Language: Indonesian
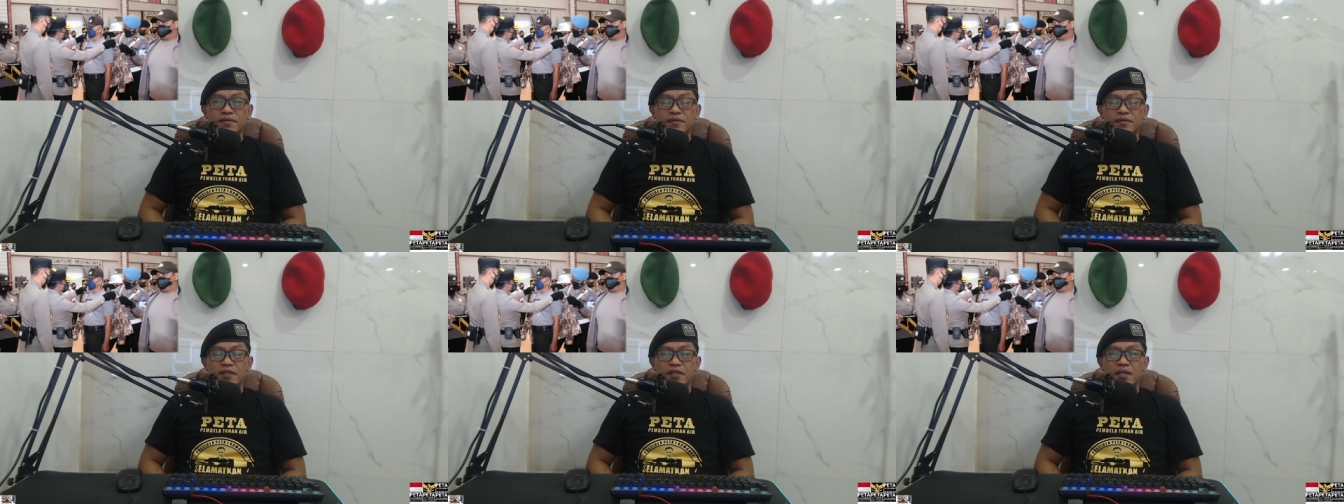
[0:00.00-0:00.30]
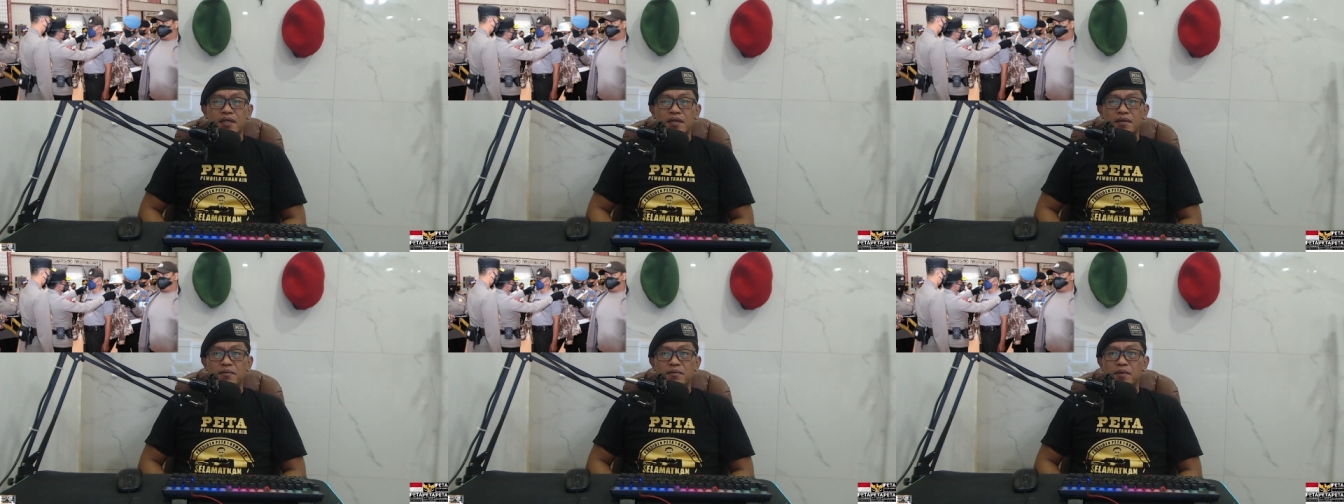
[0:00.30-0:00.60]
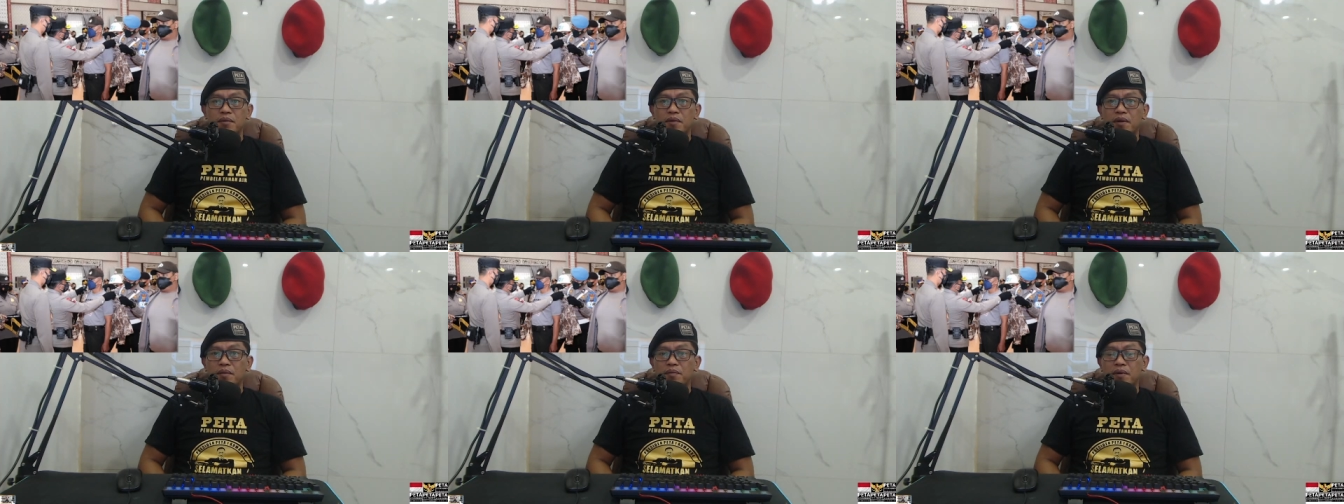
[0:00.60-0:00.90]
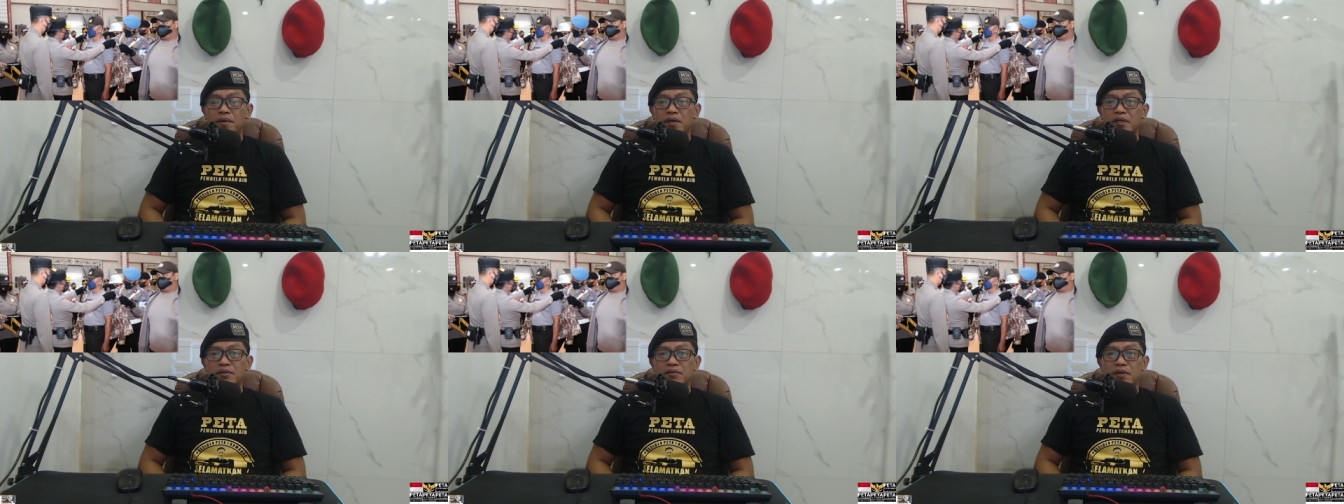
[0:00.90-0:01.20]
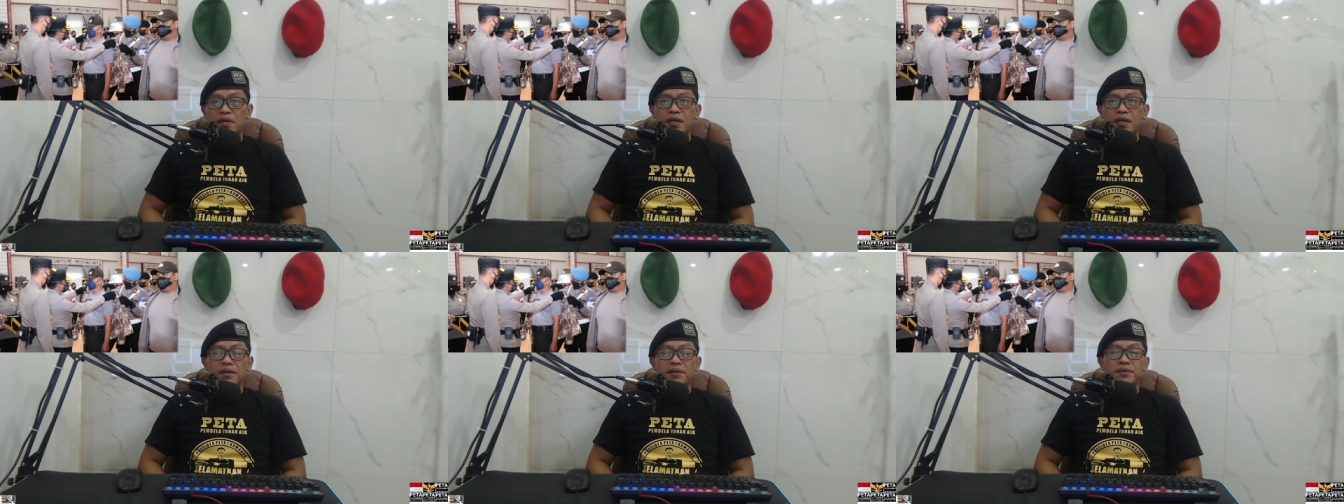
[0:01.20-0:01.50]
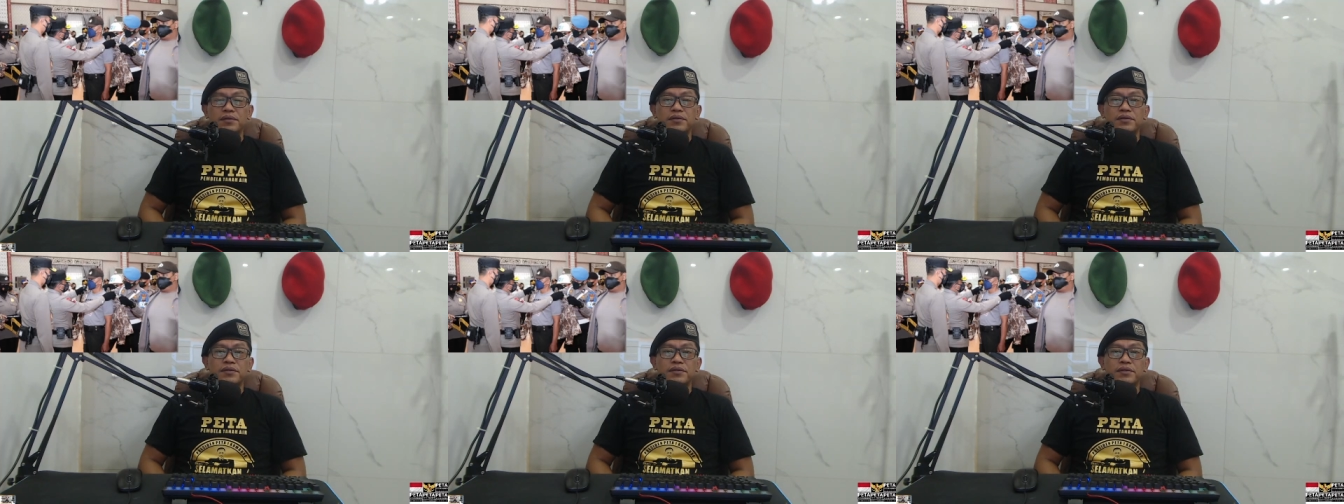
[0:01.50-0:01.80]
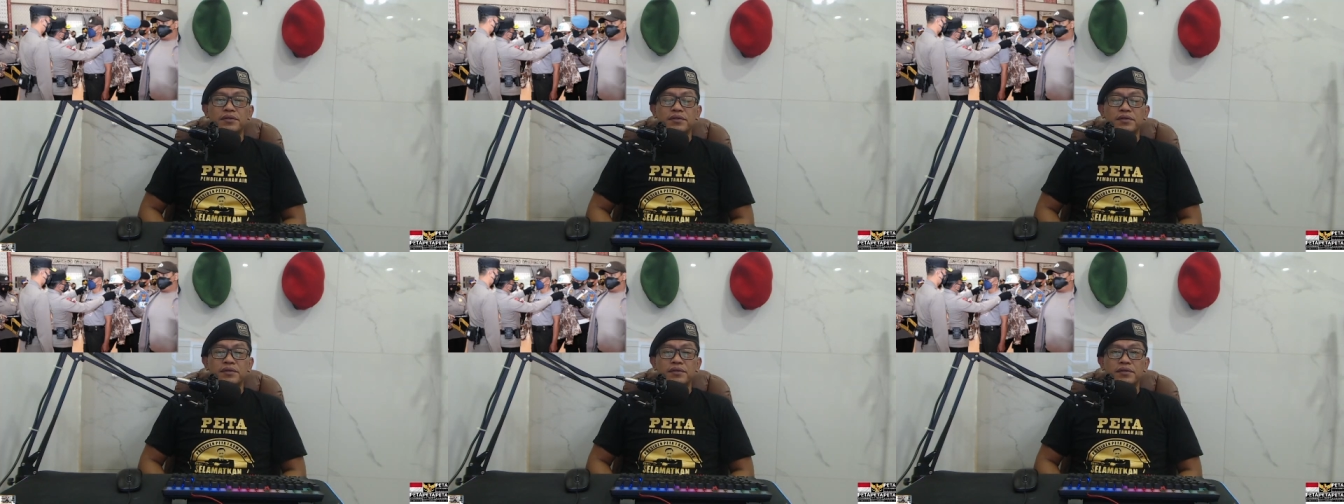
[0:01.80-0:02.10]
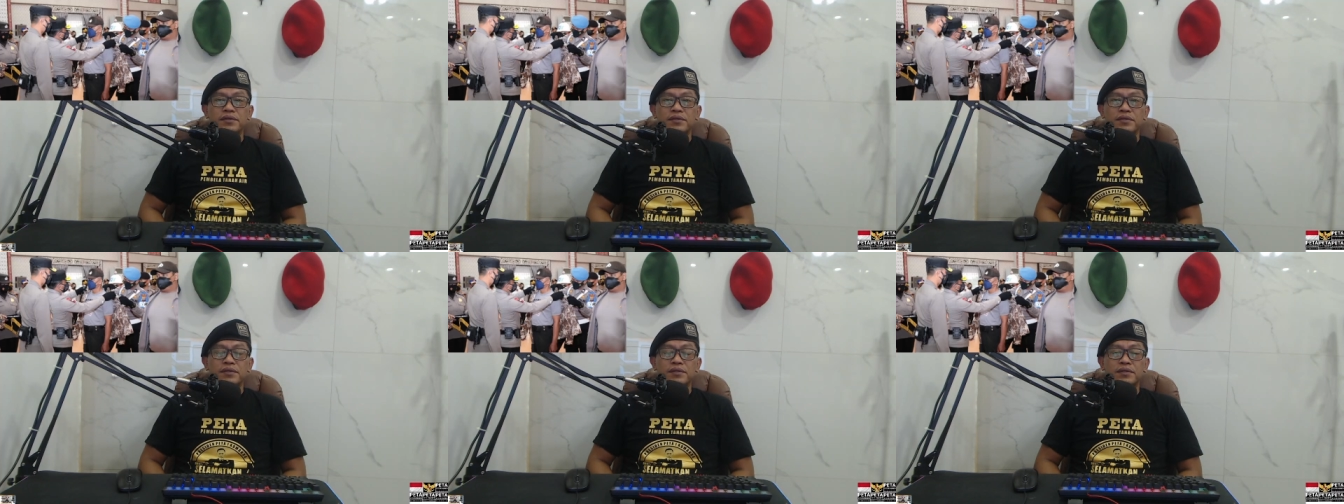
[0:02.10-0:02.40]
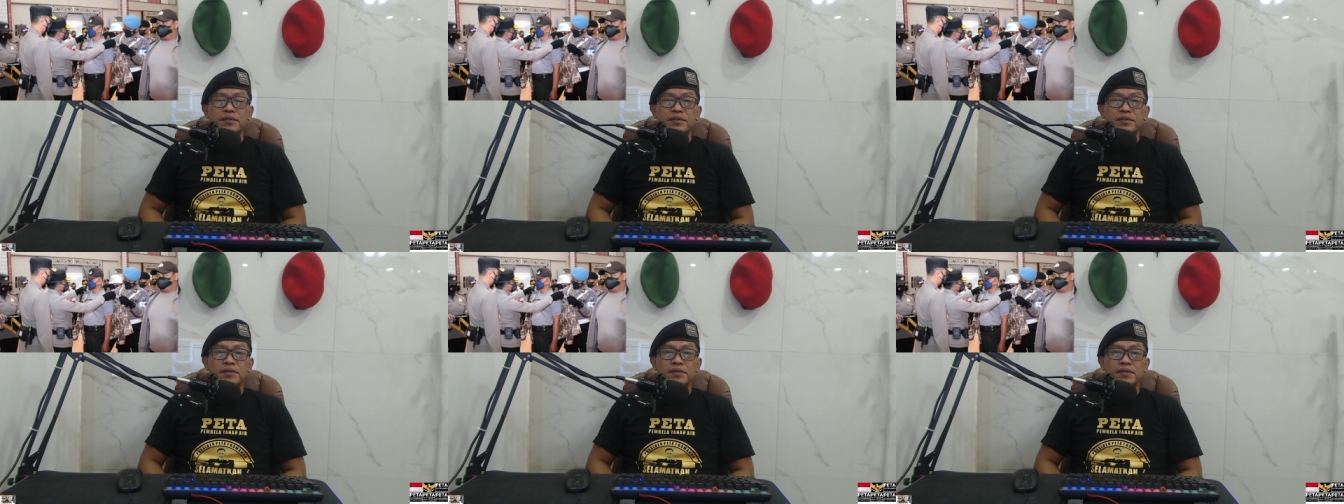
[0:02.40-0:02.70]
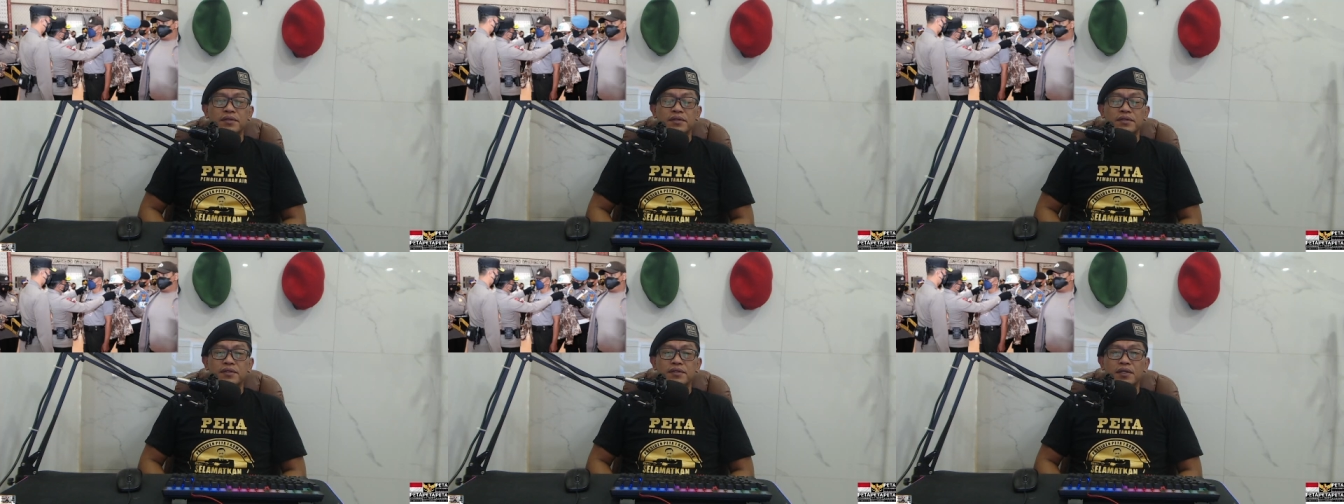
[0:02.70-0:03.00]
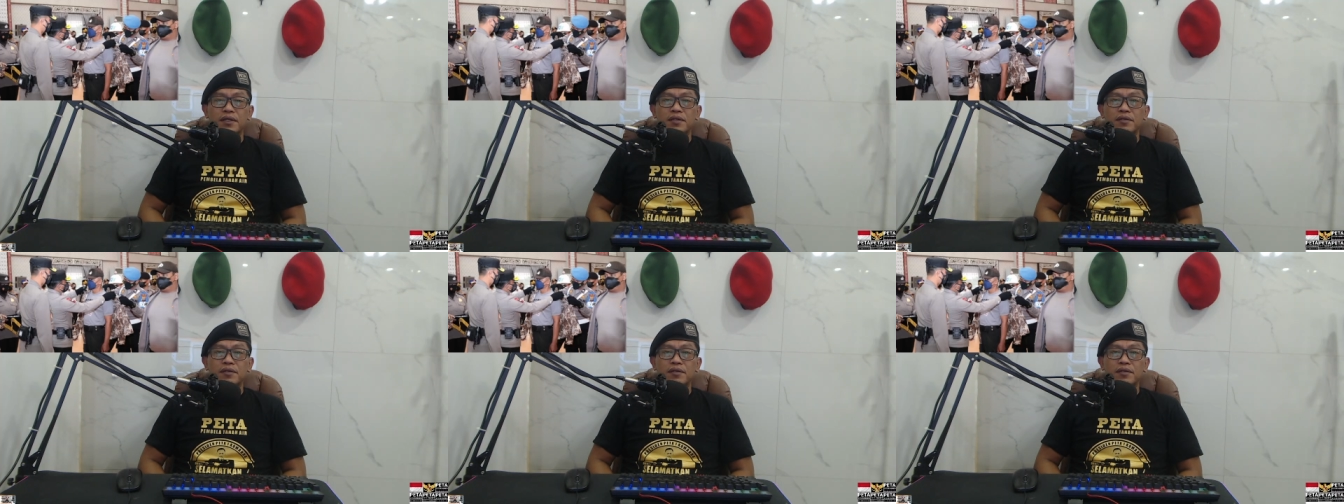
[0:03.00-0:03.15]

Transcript: Ya, beberapa waktu lalu saya